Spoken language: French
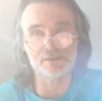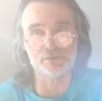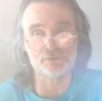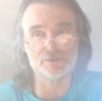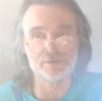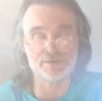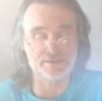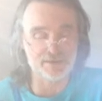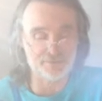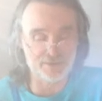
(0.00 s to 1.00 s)
de ressenti,
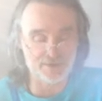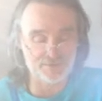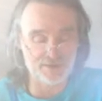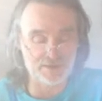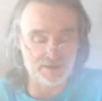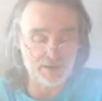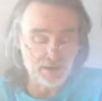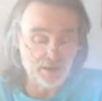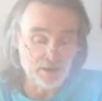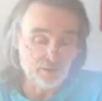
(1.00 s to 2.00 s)
d'affectivité,
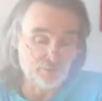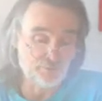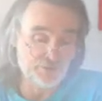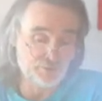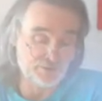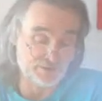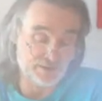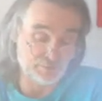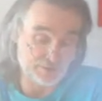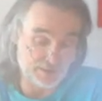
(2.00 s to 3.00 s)
de vécu
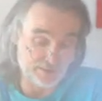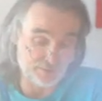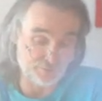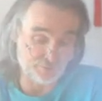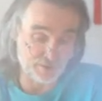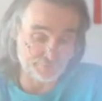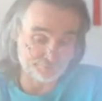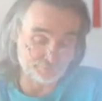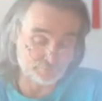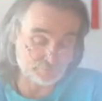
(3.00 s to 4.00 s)
sentimental quelquefois
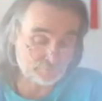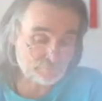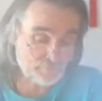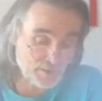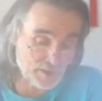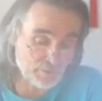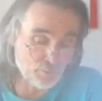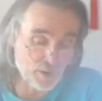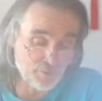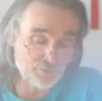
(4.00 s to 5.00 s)
et
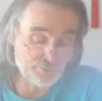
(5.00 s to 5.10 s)
moi, il faut